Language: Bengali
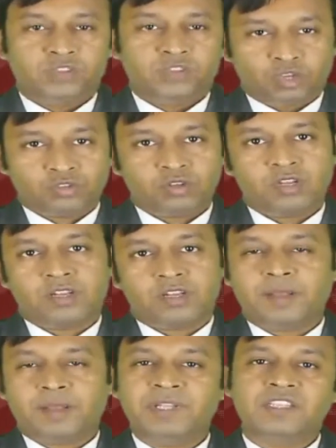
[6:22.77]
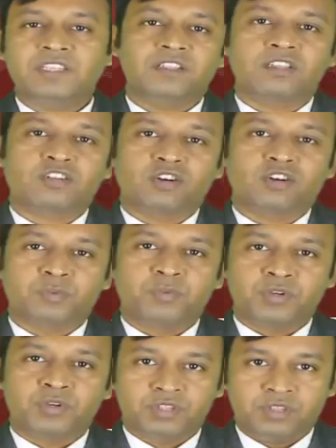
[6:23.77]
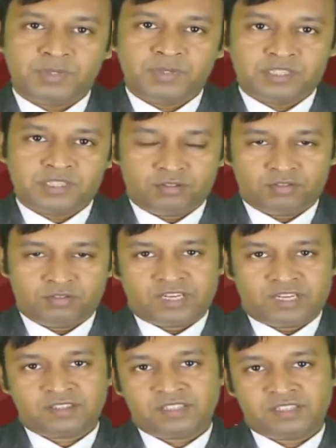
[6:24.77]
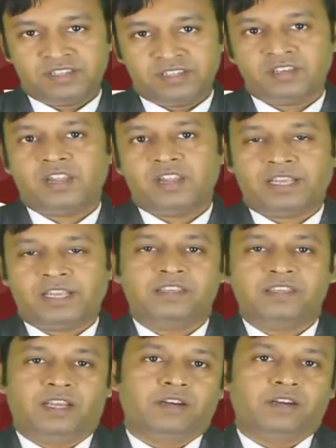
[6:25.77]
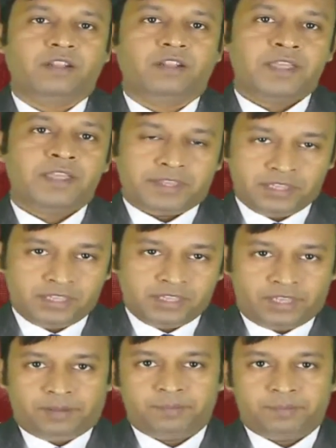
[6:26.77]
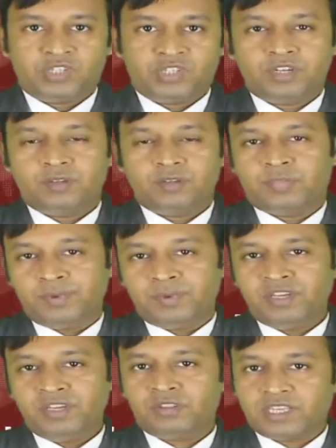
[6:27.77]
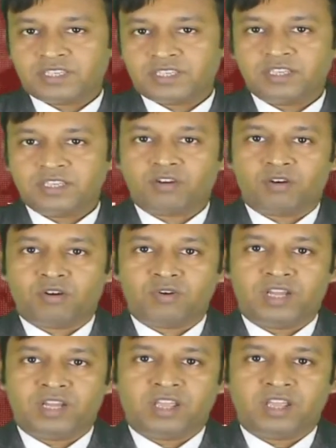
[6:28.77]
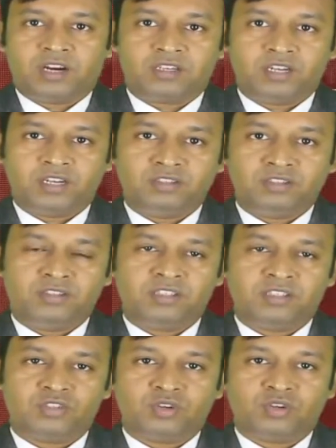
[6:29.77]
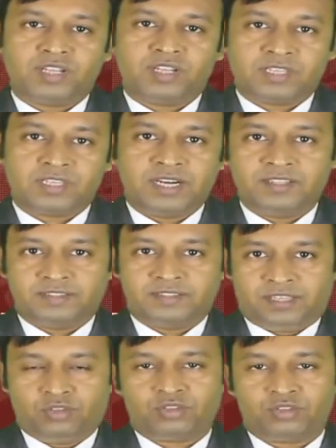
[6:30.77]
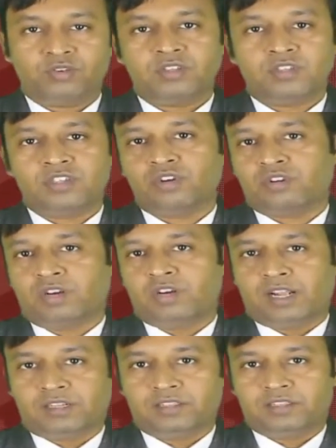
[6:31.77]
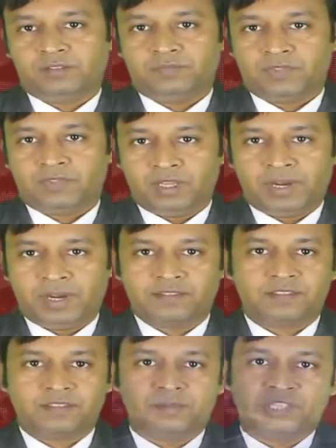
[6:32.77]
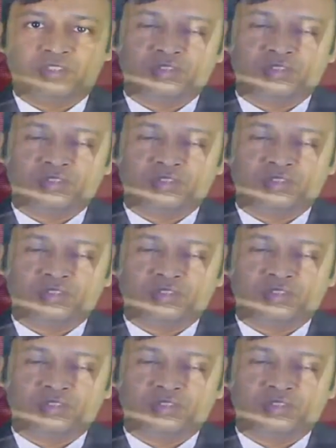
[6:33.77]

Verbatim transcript: দর্শক গাইবান্ধা জেলার করোনা পরিস্থিতির বিস্তারিত জানাচ্ছিলেন আখি আক্তার এদিকে বিশ্বের বিভিন্ন দেশে করোনায় আক্রান্তের সংখ্যা ছাড়িয়েছে দশ কোটি তেষট্টি লাখ এ ভাইরাসে মৃতের